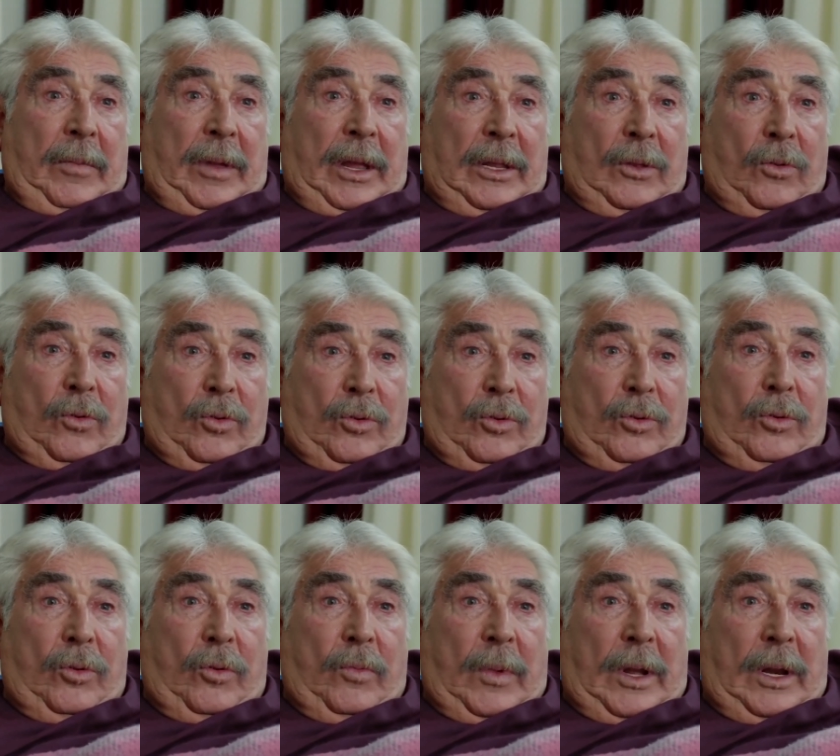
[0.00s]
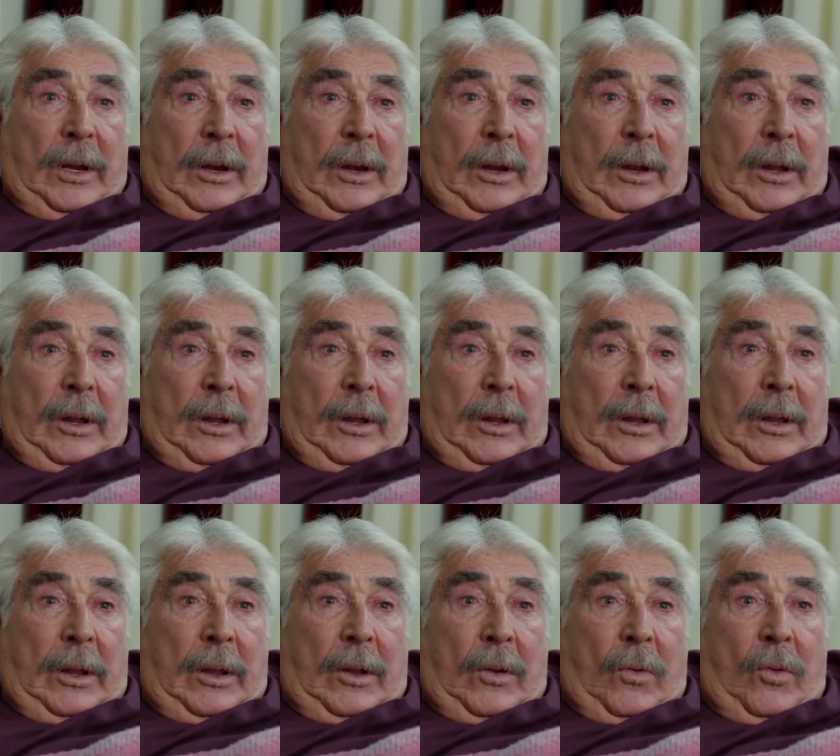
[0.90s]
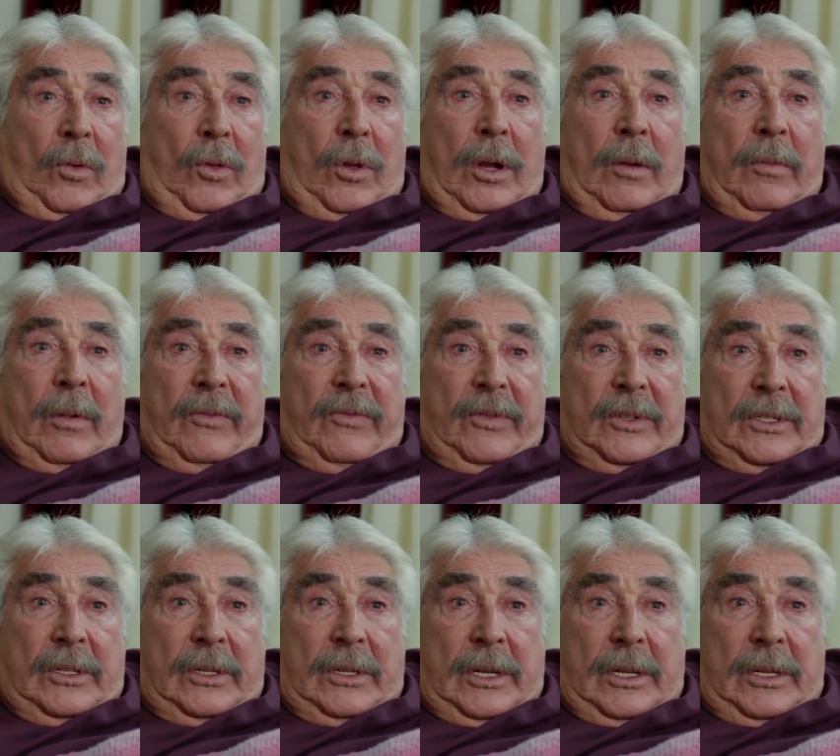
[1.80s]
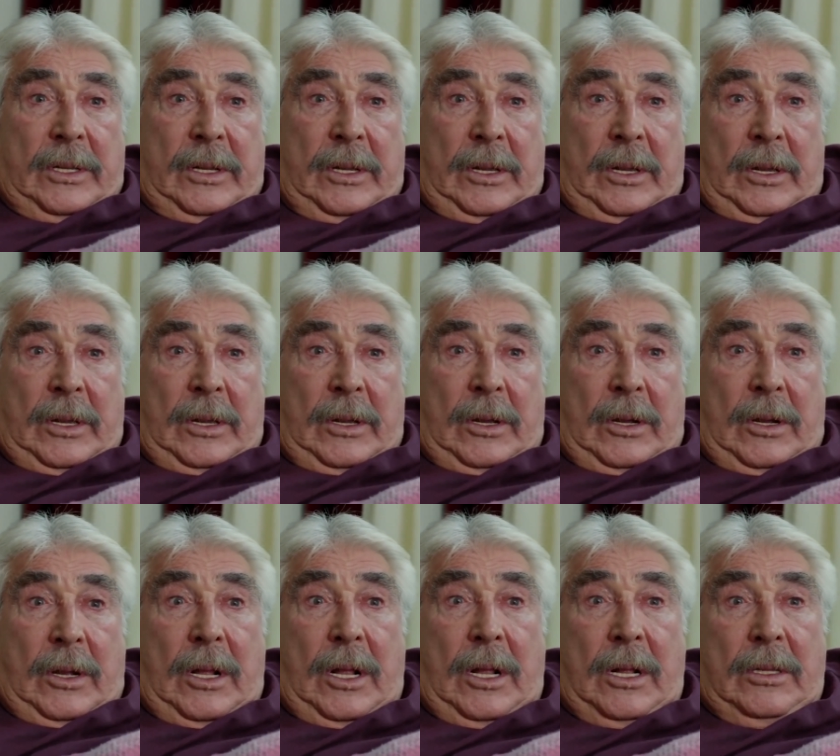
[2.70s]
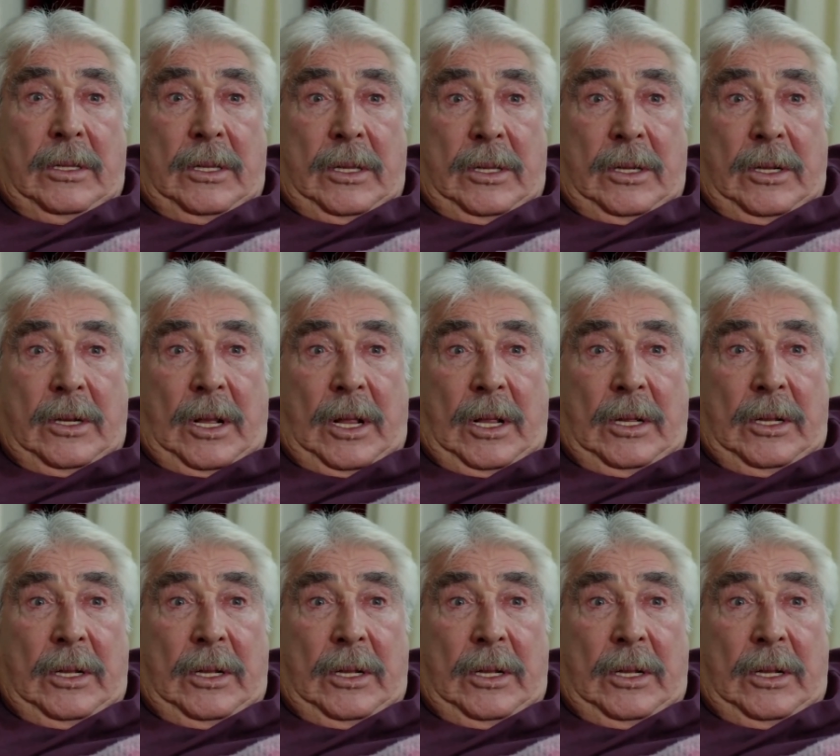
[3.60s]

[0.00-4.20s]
ben düştüğüm an kulağıma fısıldadı. Kalk dedi